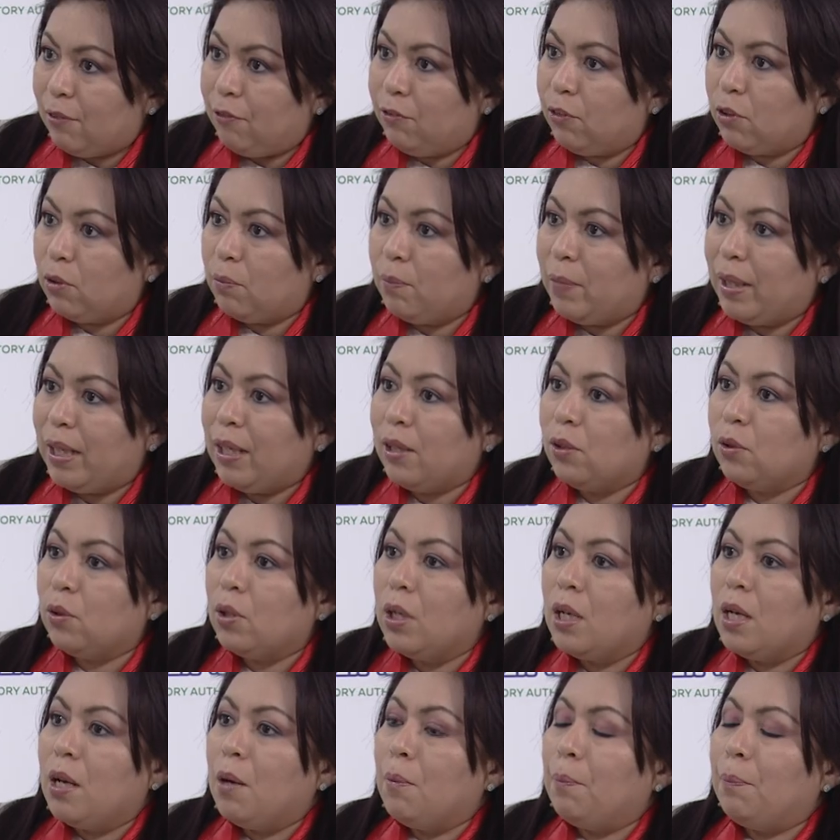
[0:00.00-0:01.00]
formado
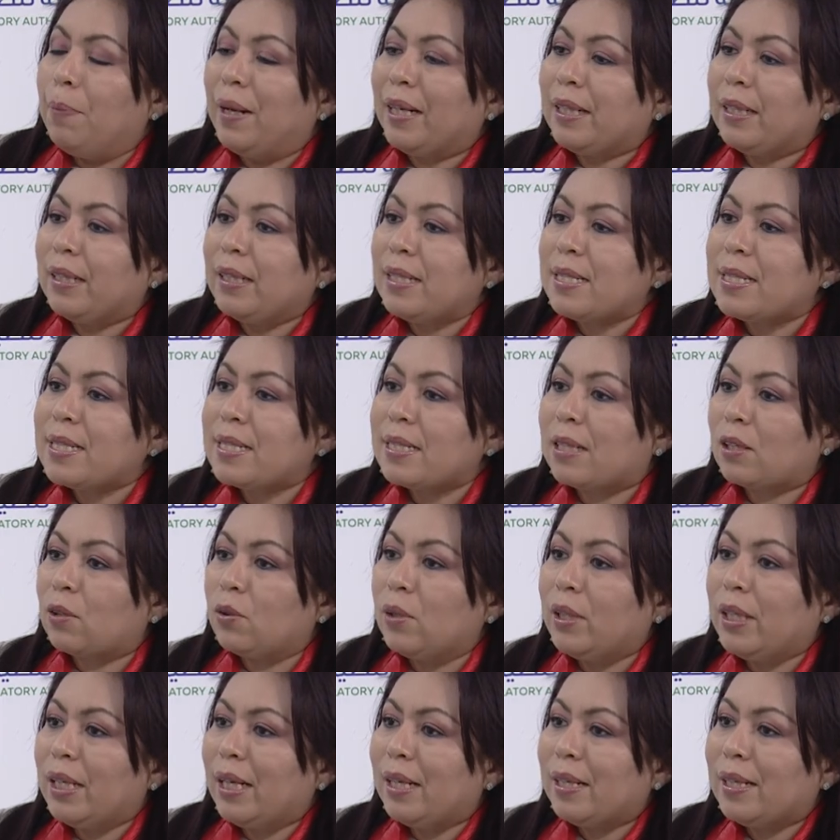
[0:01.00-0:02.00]
para
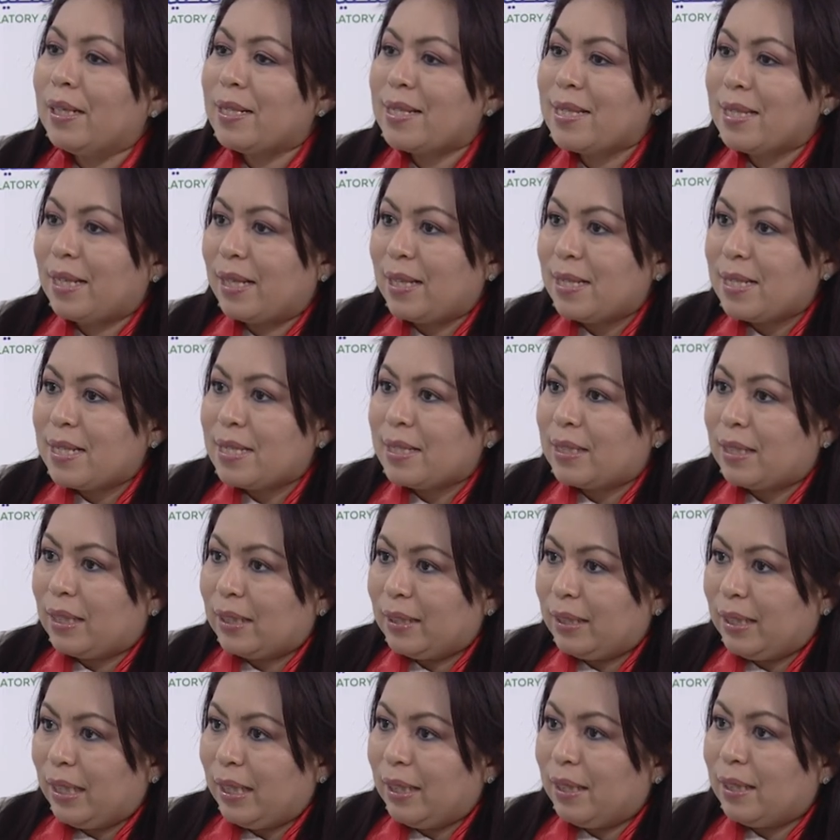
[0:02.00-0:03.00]
desarrollar esta
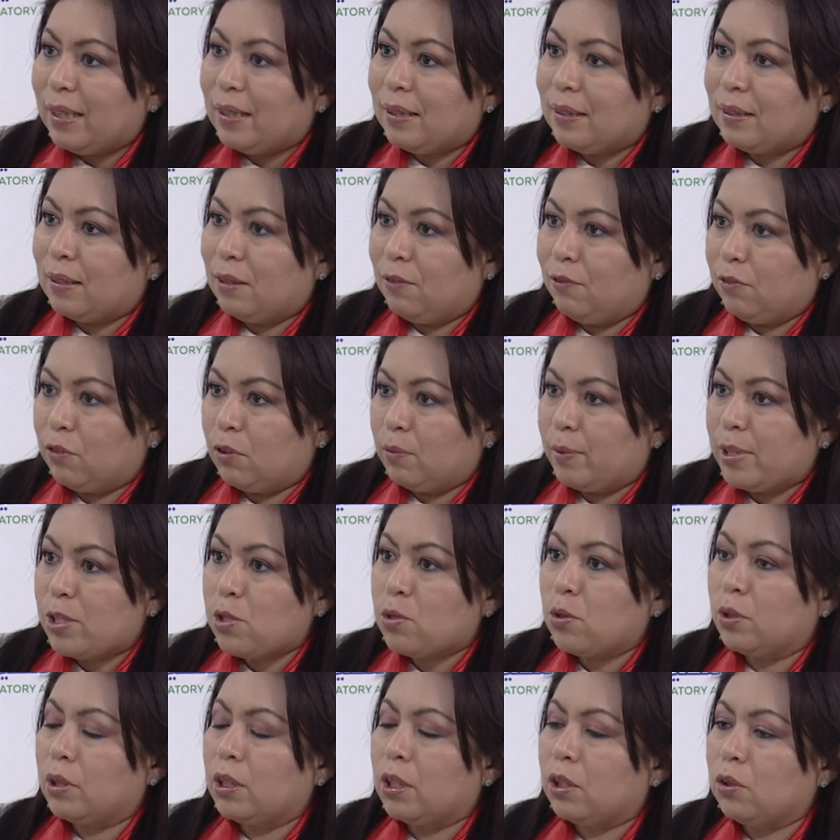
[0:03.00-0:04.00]
estrategia de
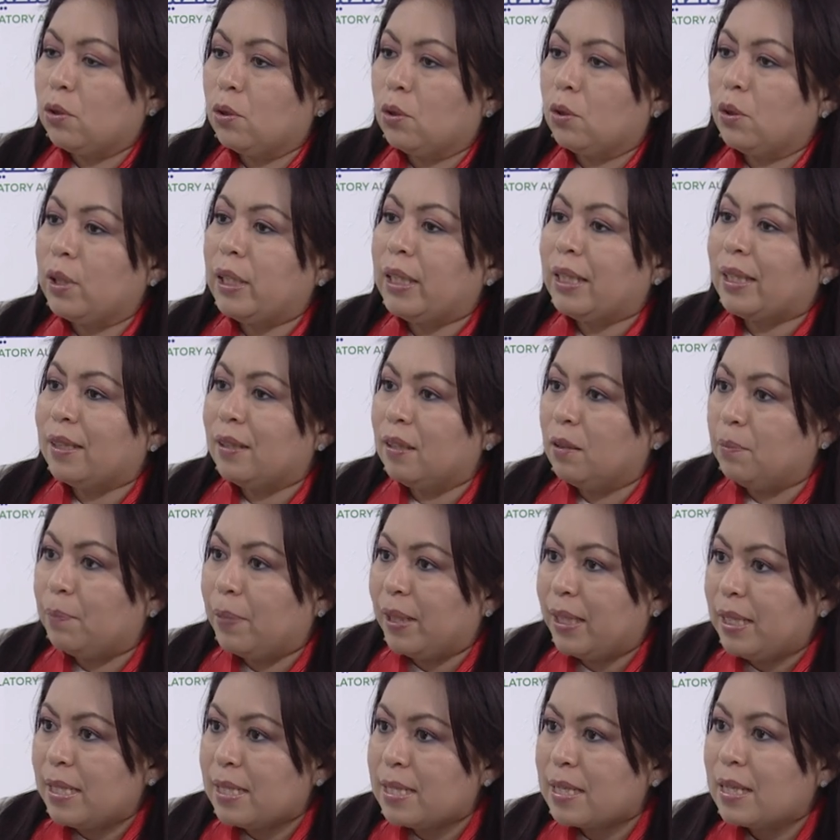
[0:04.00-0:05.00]
transformación tecnológica del
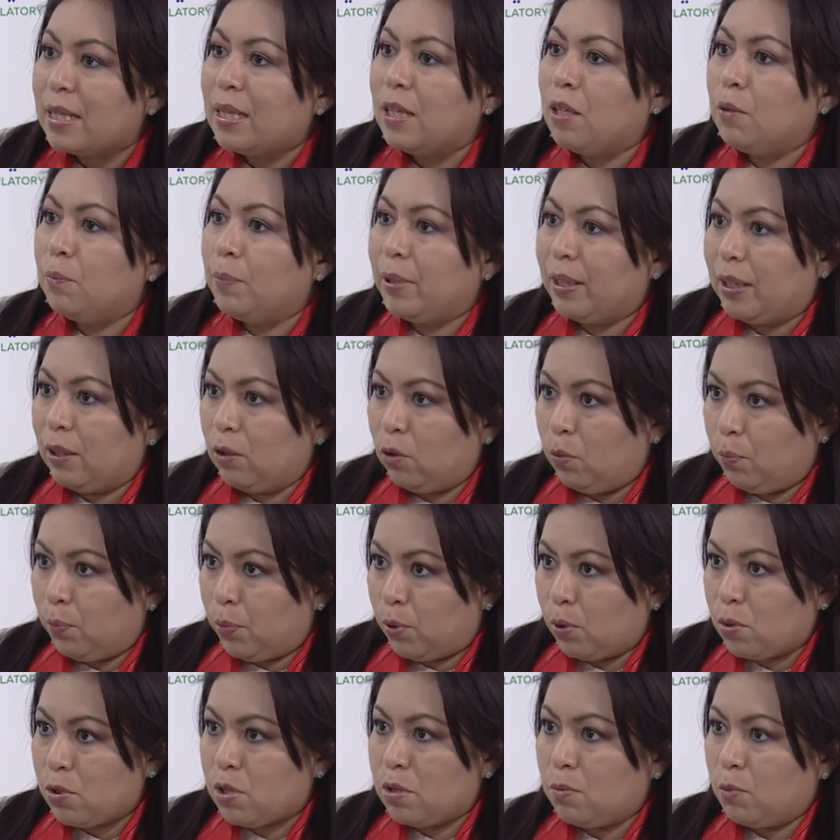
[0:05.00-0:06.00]
país para los
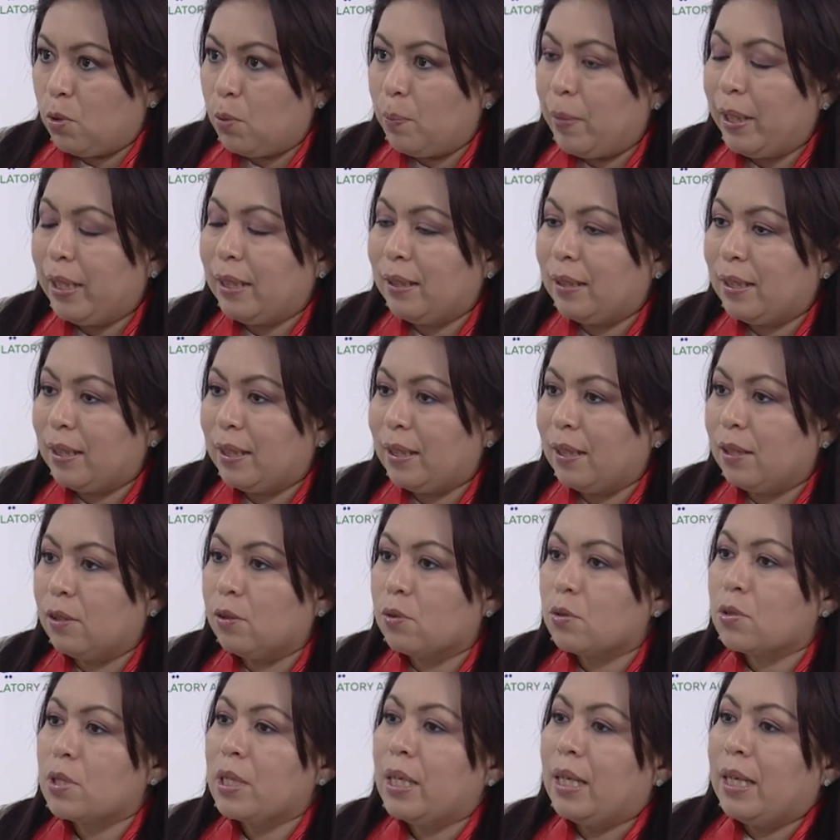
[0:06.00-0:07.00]
próximos 20
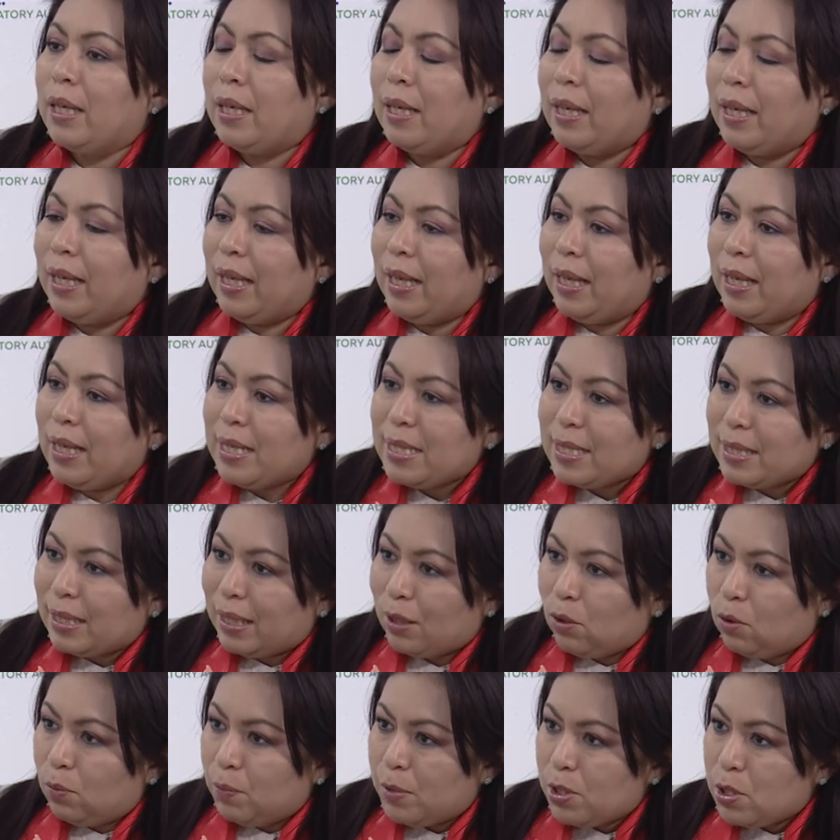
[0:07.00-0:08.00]
años. Esta
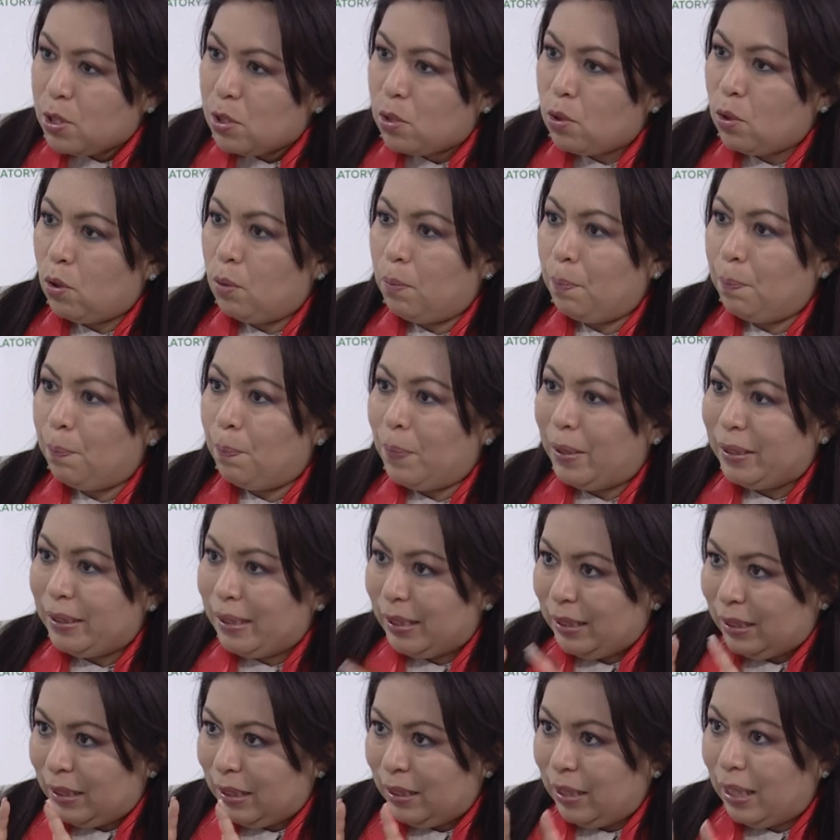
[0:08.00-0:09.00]
comisión
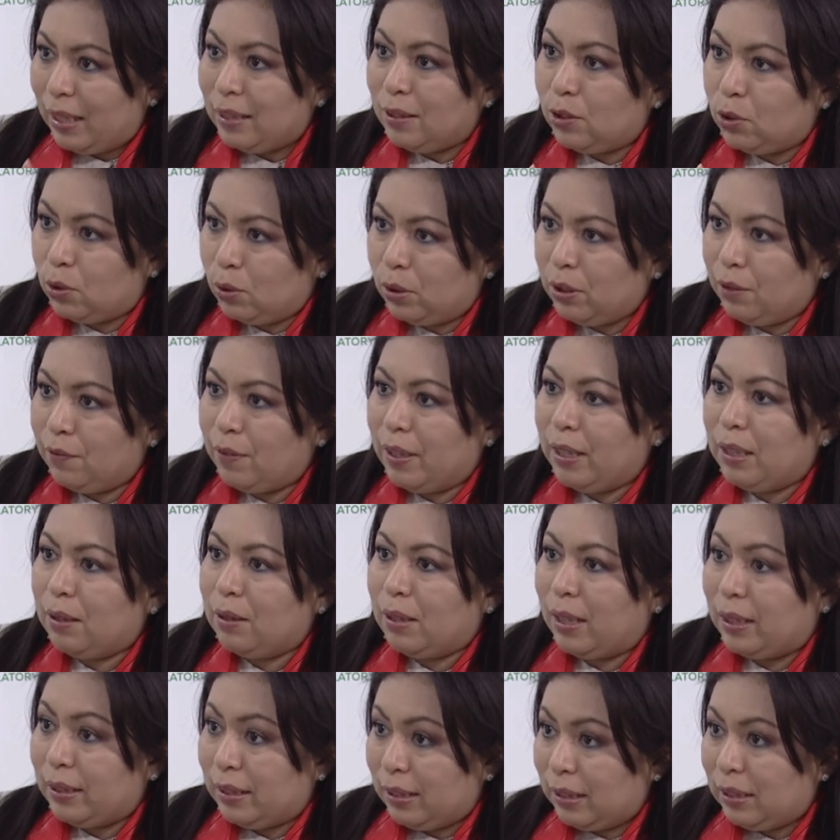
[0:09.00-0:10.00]
de alto nivel,
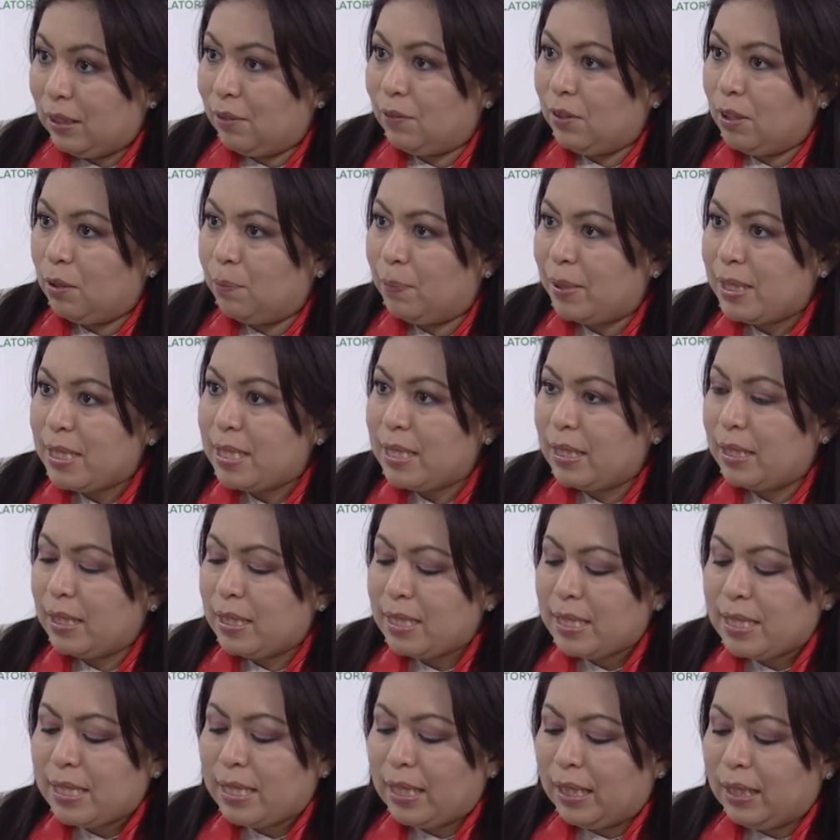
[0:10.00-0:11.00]
ante nivel
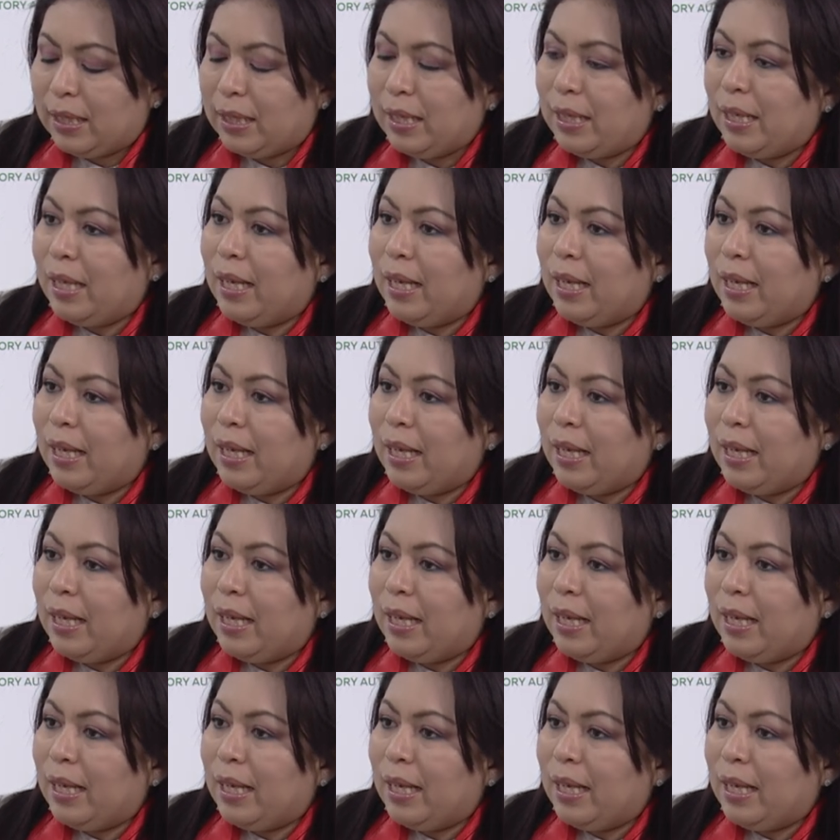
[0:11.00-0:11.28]
presidencial,